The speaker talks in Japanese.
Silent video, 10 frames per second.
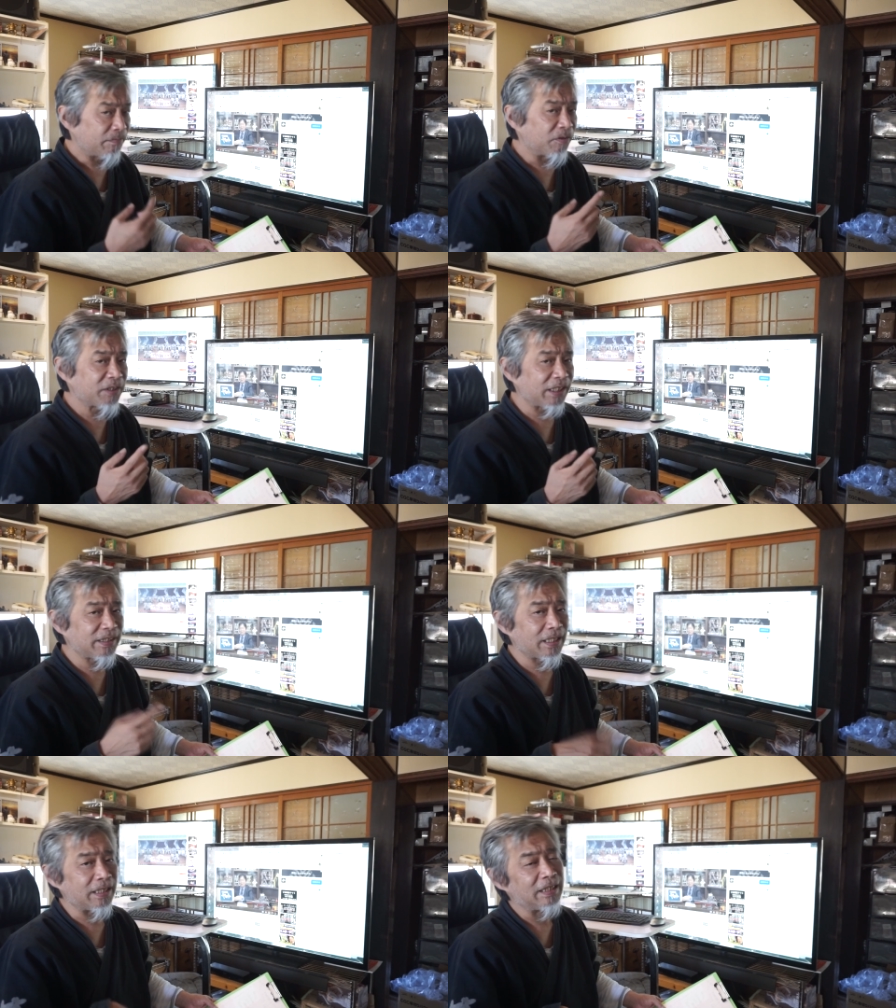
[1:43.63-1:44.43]
もしか
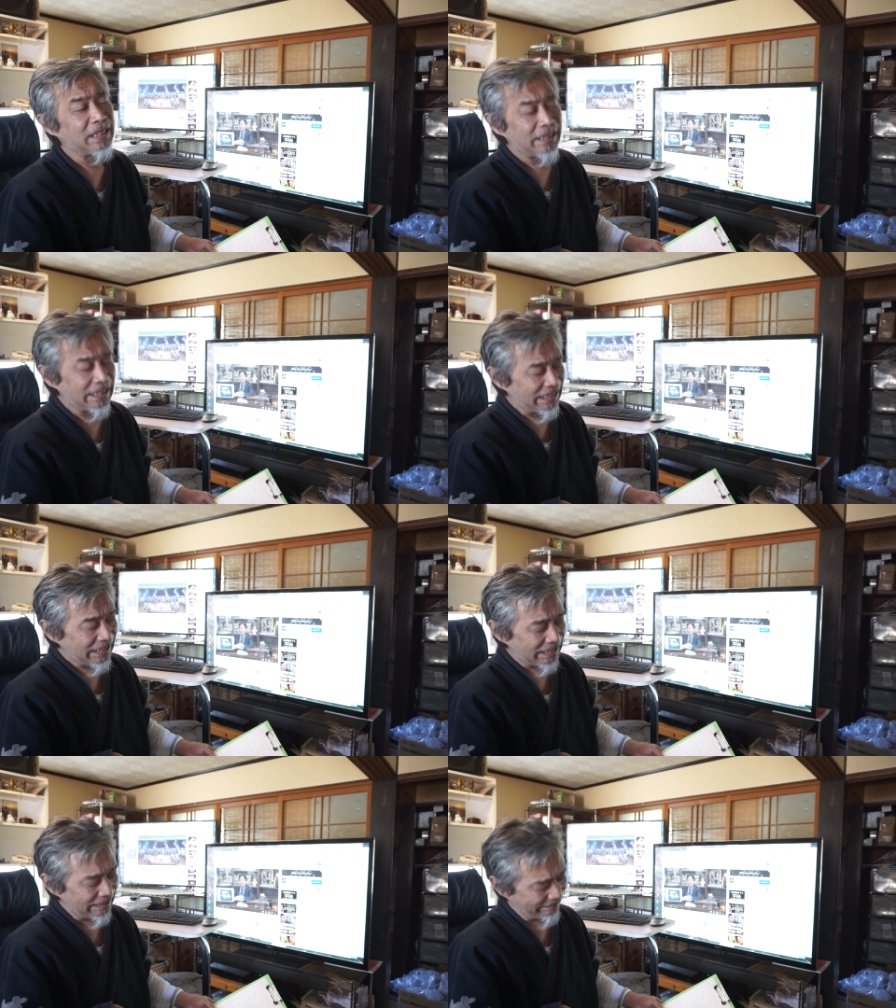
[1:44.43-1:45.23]
したら
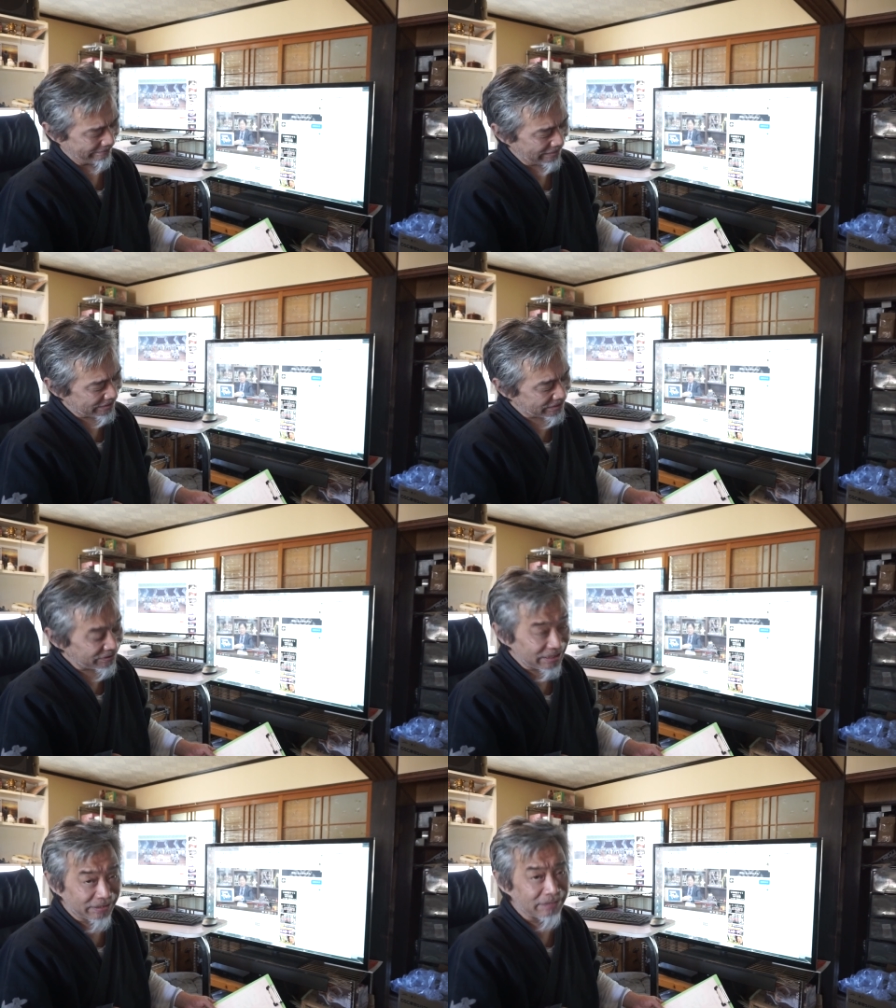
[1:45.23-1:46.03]
現
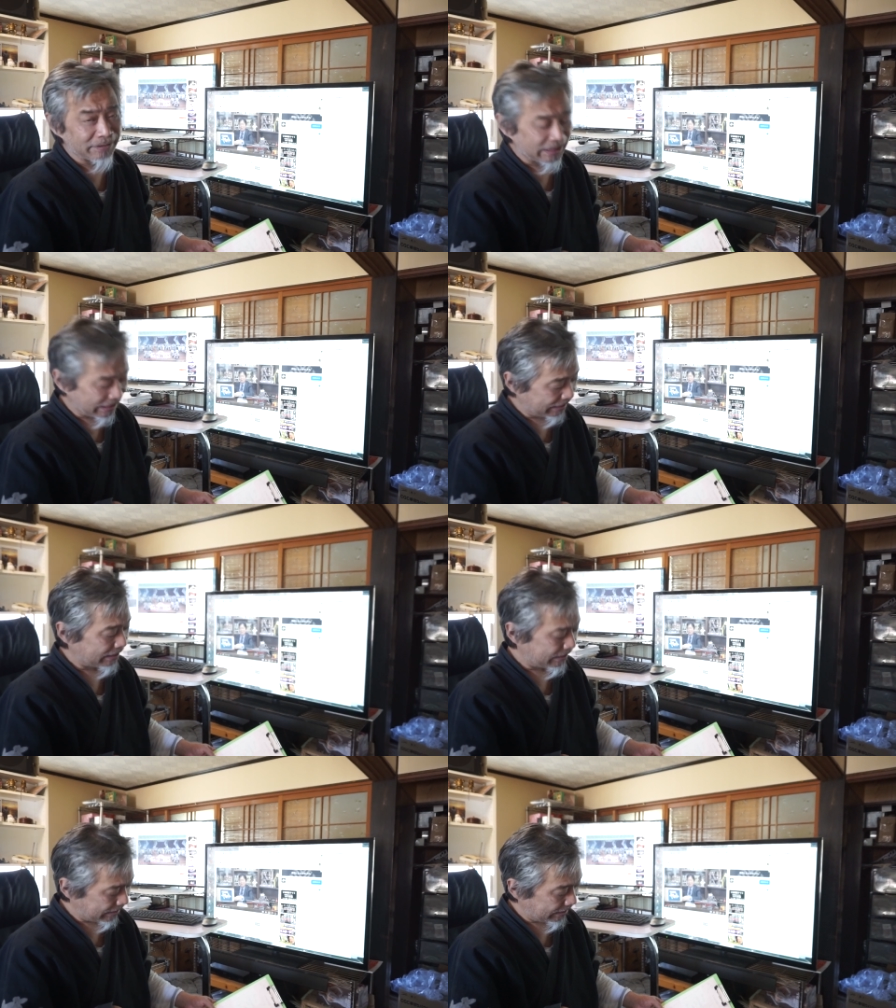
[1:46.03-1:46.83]
実になるかもしれない
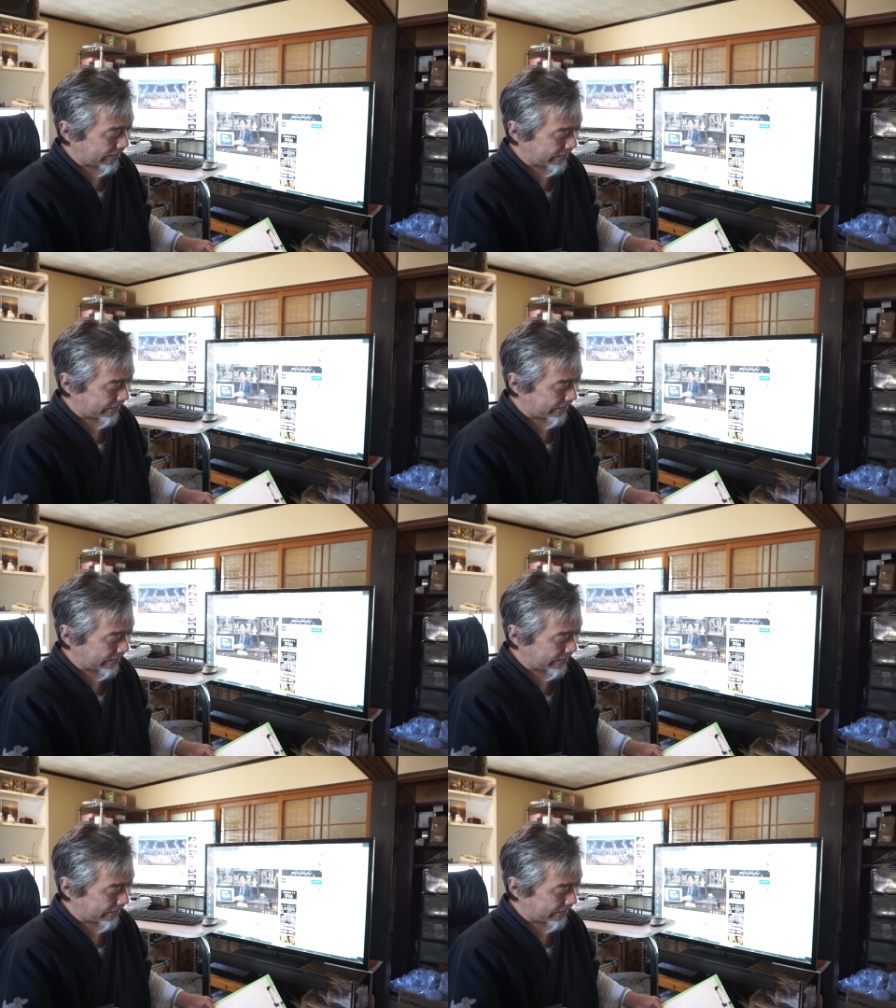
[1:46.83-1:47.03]
ですね。